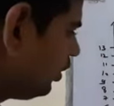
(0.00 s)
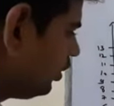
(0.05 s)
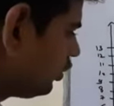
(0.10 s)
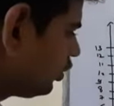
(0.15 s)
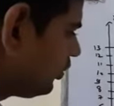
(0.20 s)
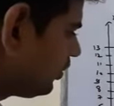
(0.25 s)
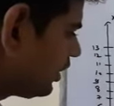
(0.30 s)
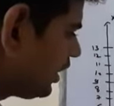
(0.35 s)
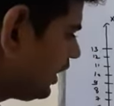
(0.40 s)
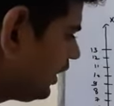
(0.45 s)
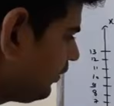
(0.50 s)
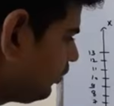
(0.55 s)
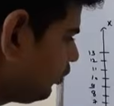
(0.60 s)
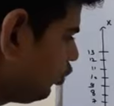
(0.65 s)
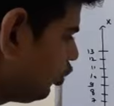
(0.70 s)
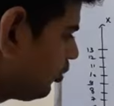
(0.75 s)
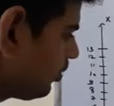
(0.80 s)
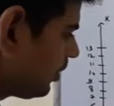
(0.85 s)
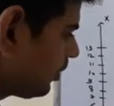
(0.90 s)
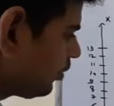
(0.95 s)
तो बेटा ये
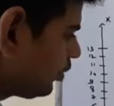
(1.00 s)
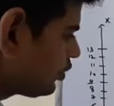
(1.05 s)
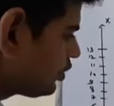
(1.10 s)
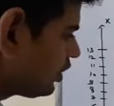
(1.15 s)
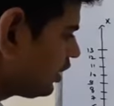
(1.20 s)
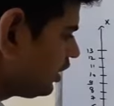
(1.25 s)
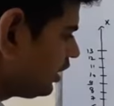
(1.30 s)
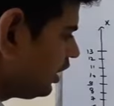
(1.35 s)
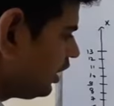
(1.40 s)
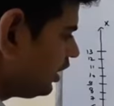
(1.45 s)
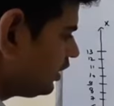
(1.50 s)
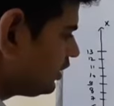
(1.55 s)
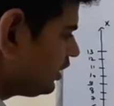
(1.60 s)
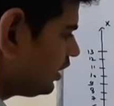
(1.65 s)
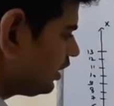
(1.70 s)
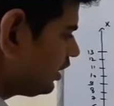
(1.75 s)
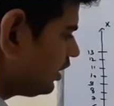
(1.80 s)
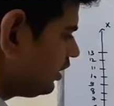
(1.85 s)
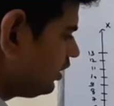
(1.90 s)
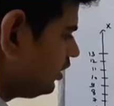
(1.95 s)
फोर पे पहुंचेगा यहाँ आ
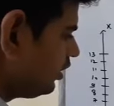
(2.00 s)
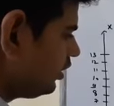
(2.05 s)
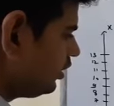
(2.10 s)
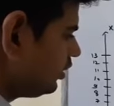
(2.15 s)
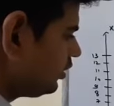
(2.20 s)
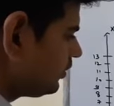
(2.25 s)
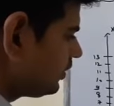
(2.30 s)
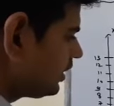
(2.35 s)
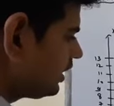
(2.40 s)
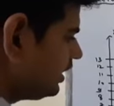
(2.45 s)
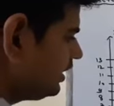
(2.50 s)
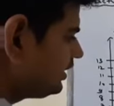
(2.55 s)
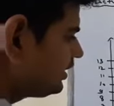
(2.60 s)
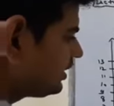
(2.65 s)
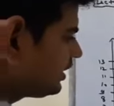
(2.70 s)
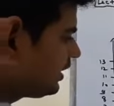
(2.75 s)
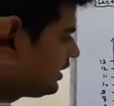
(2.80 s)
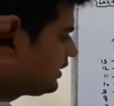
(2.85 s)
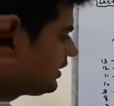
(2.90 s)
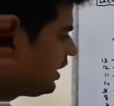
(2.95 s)
जाएगा तो बेटा इस
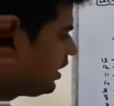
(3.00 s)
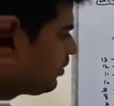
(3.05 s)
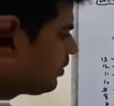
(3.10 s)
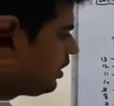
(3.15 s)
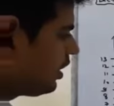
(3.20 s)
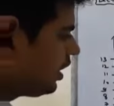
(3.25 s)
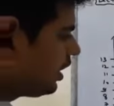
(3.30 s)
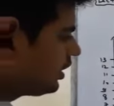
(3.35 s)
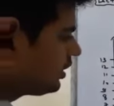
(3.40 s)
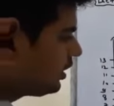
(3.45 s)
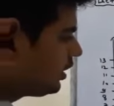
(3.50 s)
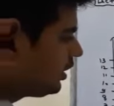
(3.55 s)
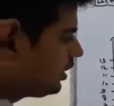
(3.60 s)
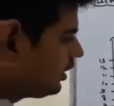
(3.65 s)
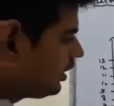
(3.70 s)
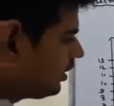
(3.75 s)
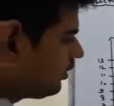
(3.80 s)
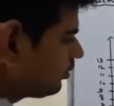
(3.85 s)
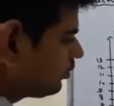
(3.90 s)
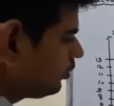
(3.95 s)
तरह से आप लगातार
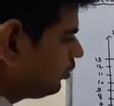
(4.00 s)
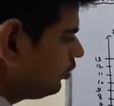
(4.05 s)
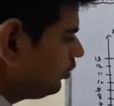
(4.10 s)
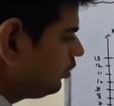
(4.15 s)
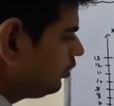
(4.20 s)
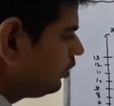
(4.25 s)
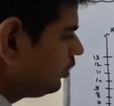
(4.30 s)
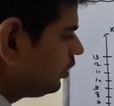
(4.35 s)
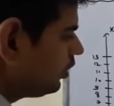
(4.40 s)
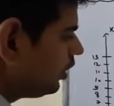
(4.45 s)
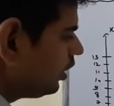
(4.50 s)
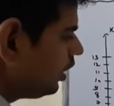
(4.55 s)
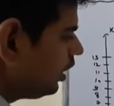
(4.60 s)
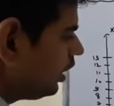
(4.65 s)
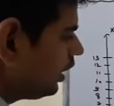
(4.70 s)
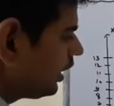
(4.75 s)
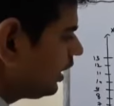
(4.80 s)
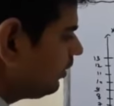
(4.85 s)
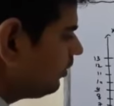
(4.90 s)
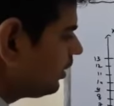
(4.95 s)
ग्राफ को
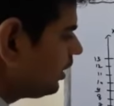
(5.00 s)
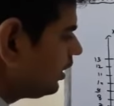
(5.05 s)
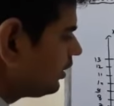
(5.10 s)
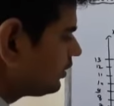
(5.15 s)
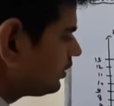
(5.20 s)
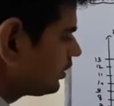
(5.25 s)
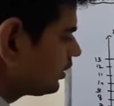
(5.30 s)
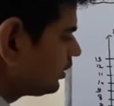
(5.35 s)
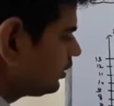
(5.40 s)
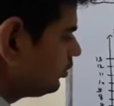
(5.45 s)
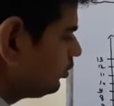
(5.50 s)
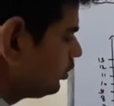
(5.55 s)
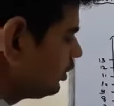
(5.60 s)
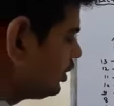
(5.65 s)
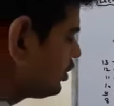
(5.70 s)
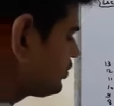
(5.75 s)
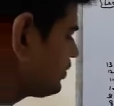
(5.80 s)
आगे बढ़ा सकते हो ओके